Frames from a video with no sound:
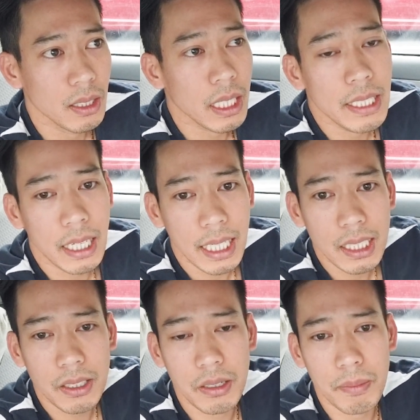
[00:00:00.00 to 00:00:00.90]
thì những cái
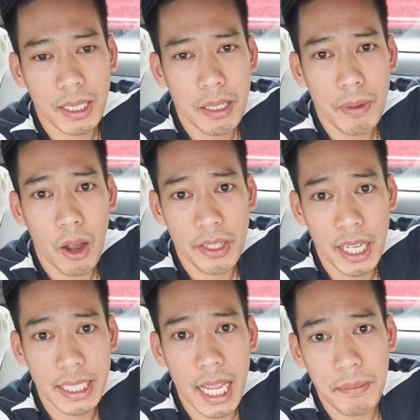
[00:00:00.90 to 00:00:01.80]
người mà khi mà họ
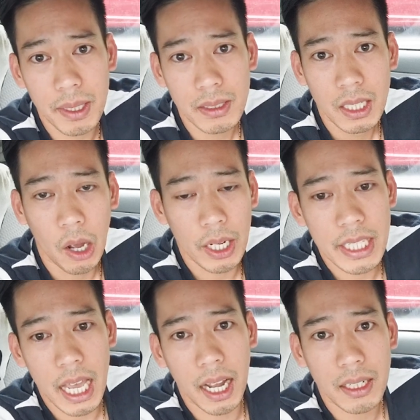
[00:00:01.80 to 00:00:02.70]
về việt nam á họ lấy
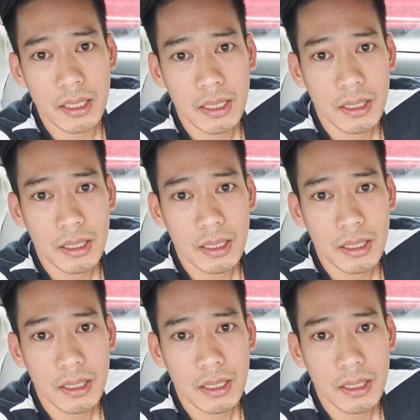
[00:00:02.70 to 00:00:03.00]
vợ